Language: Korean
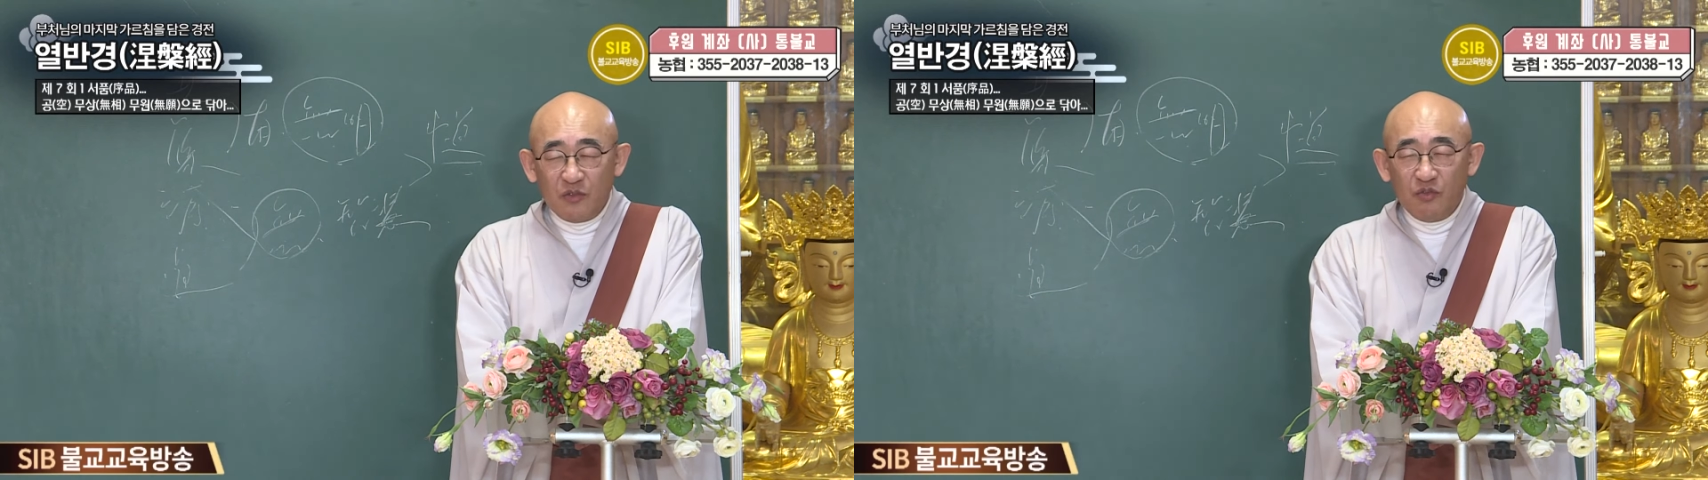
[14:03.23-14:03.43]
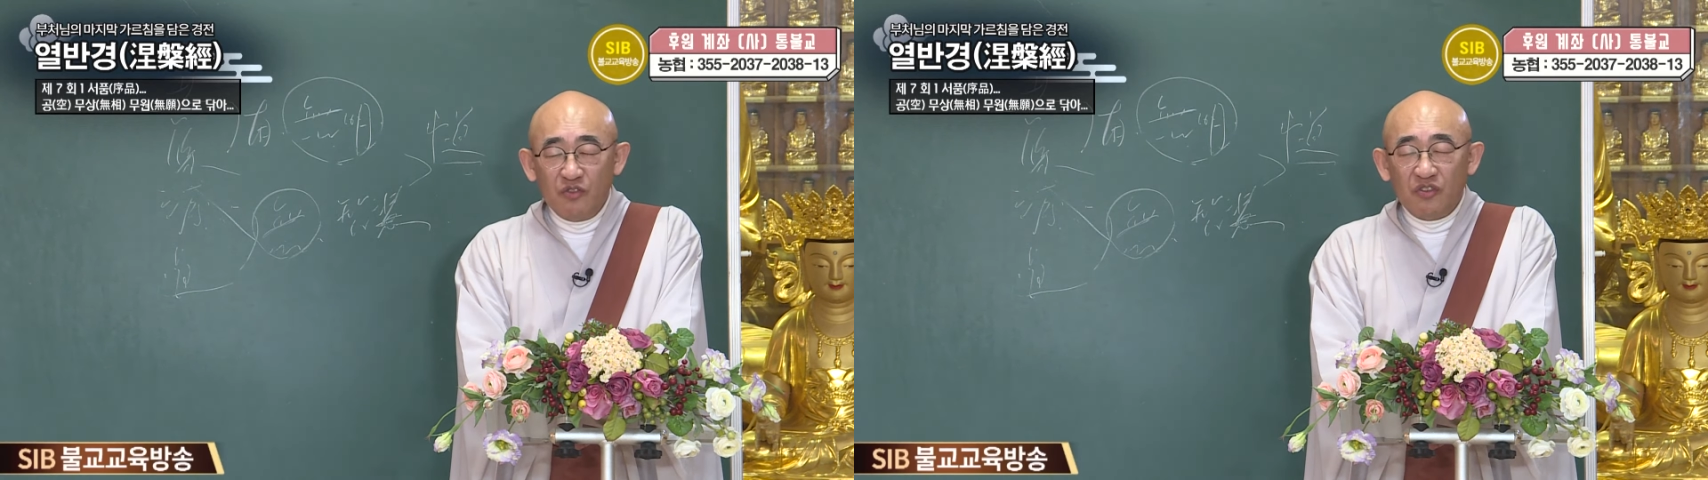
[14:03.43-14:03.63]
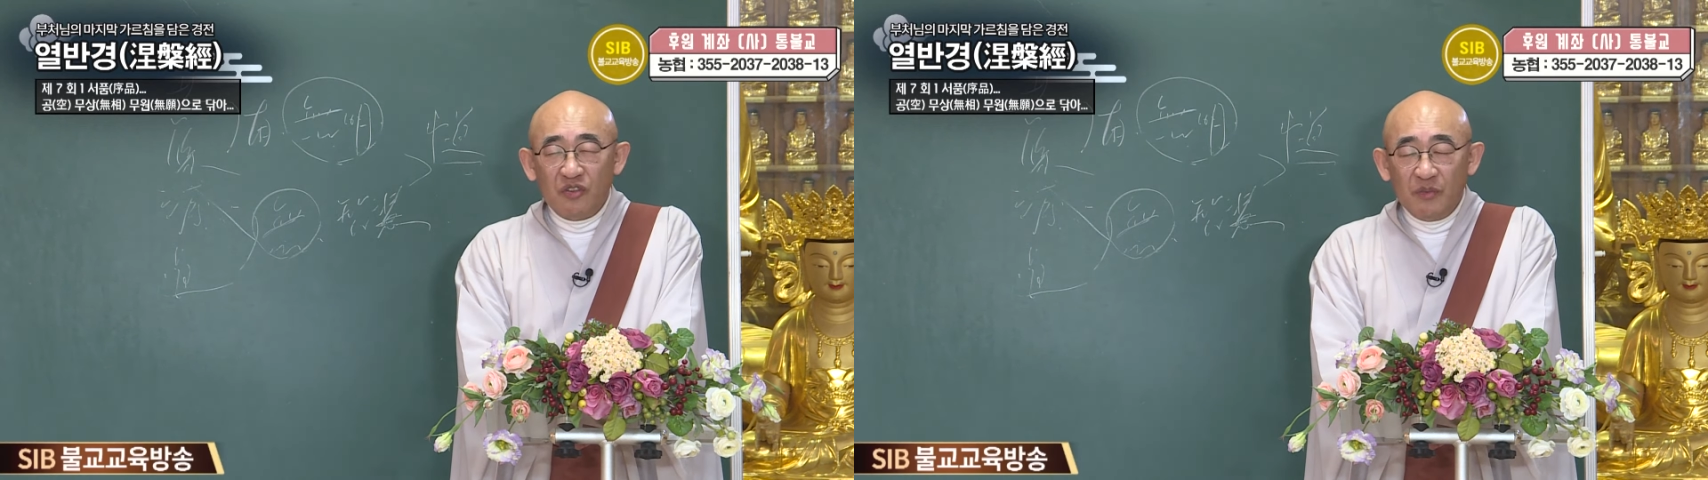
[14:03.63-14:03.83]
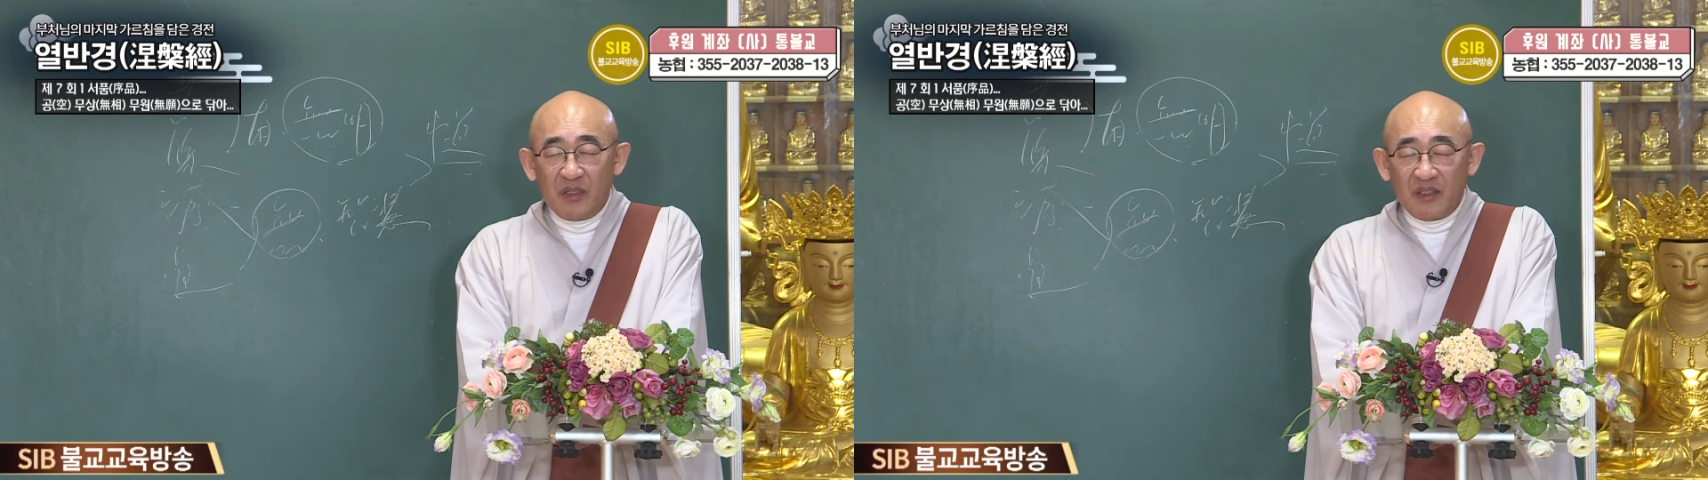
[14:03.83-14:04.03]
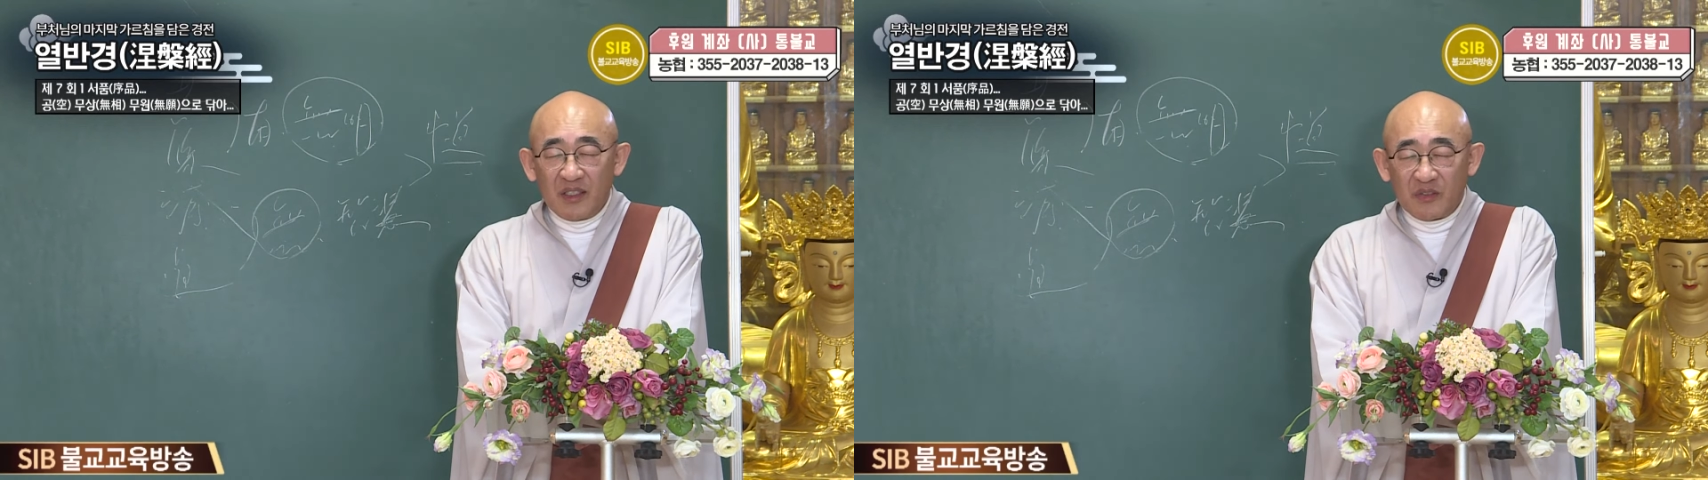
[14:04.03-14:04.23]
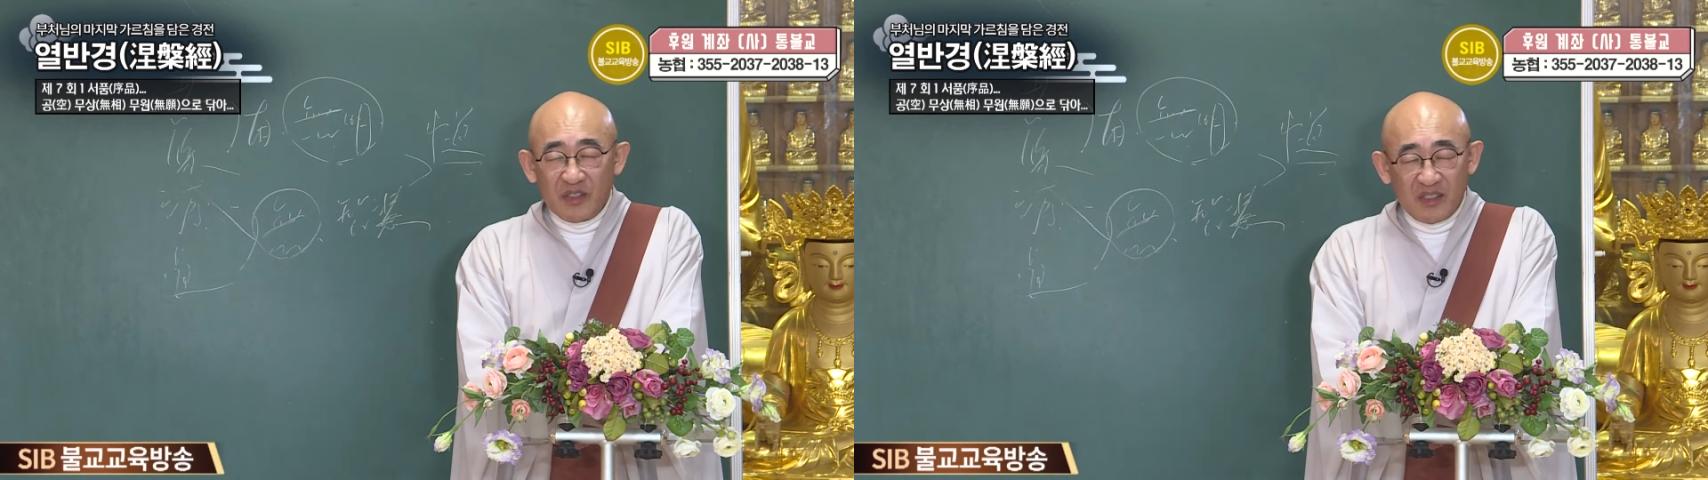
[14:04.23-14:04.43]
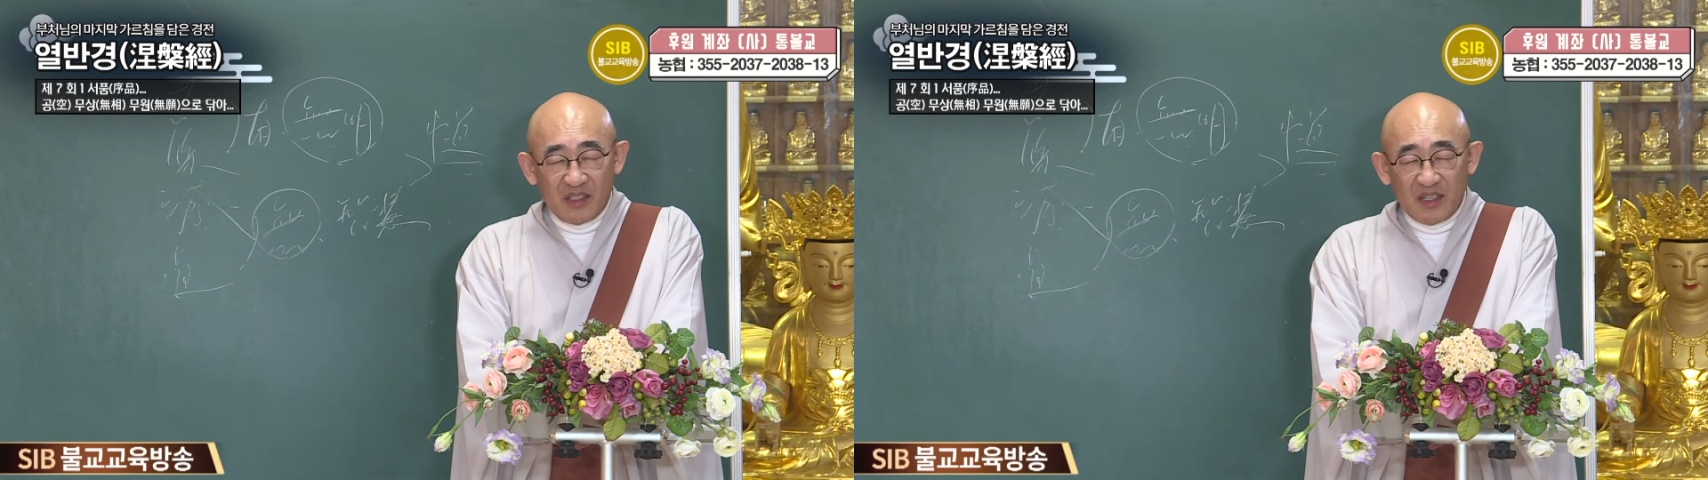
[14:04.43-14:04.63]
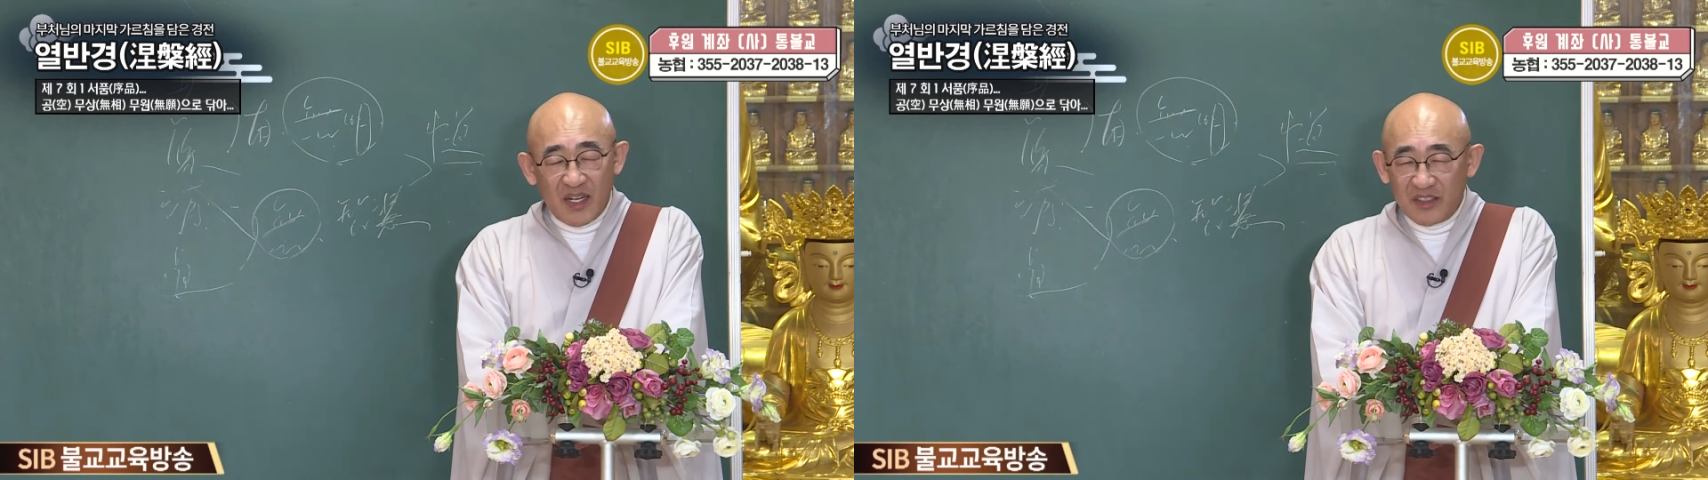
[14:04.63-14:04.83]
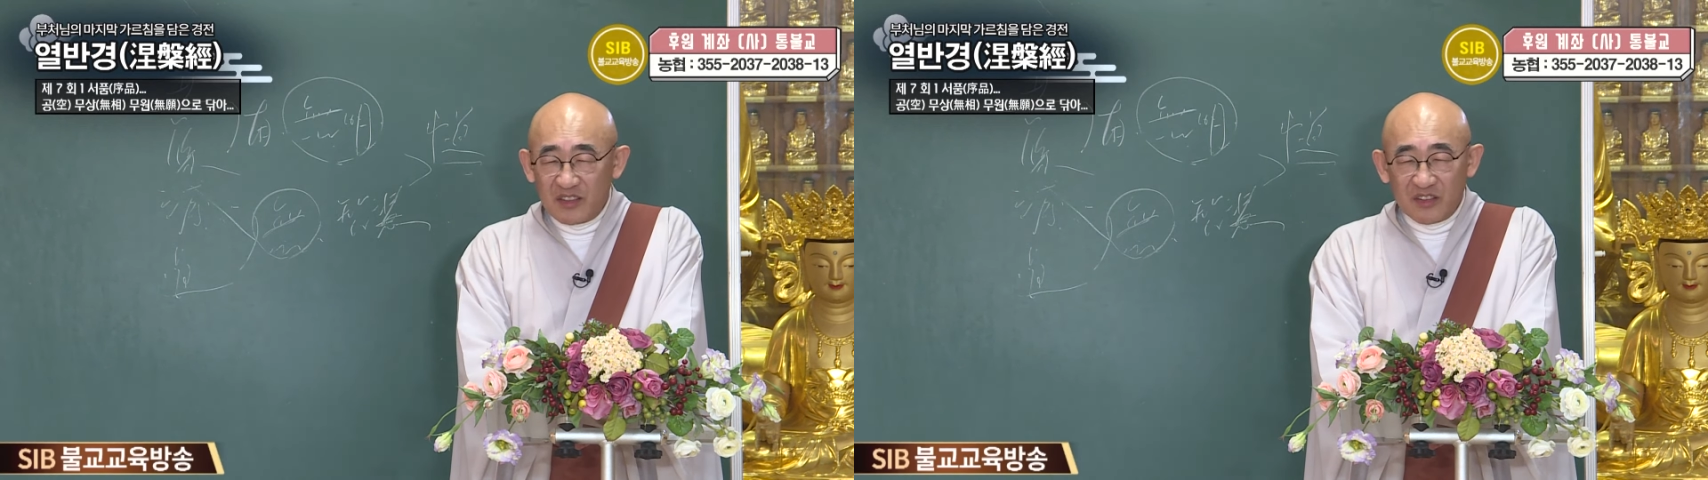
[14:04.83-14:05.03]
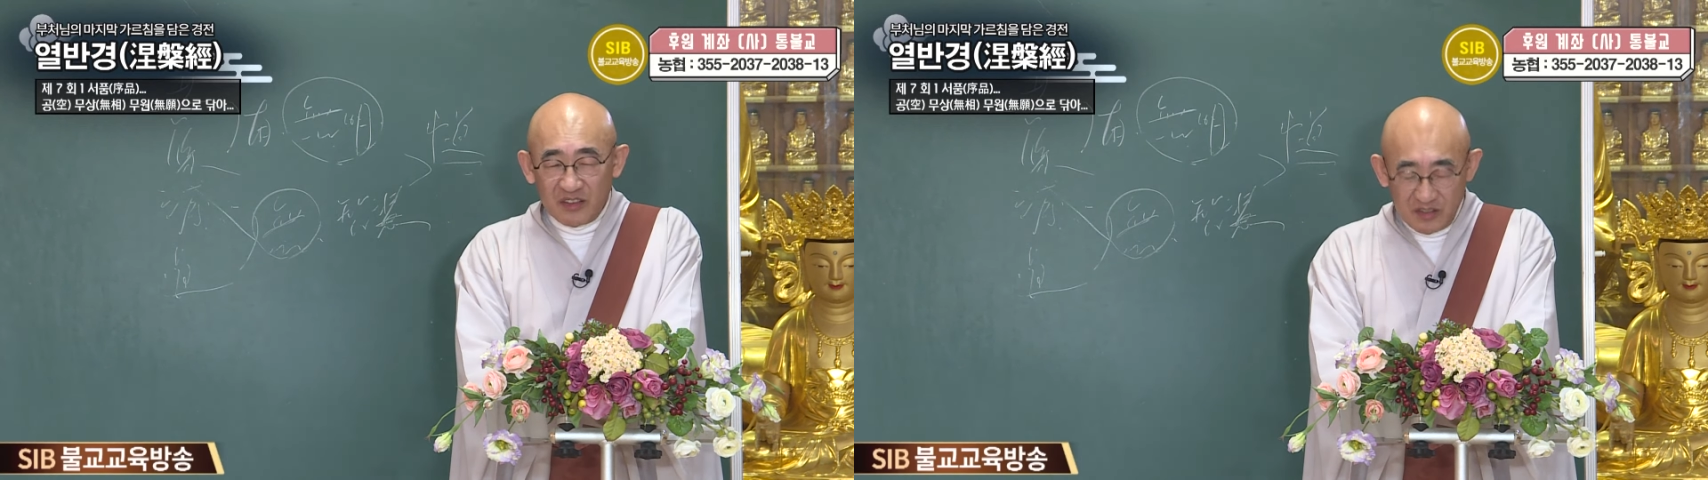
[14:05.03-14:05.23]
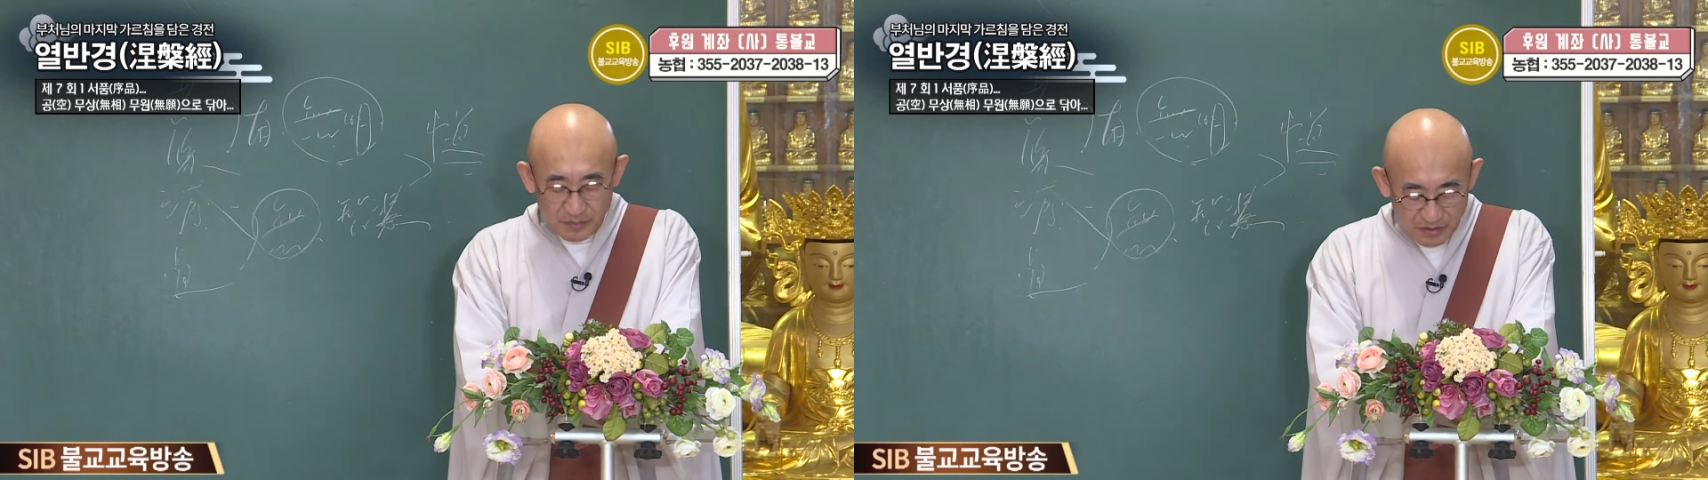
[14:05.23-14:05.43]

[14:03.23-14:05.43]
우유를 먹어야 된다는 거 아니거든요.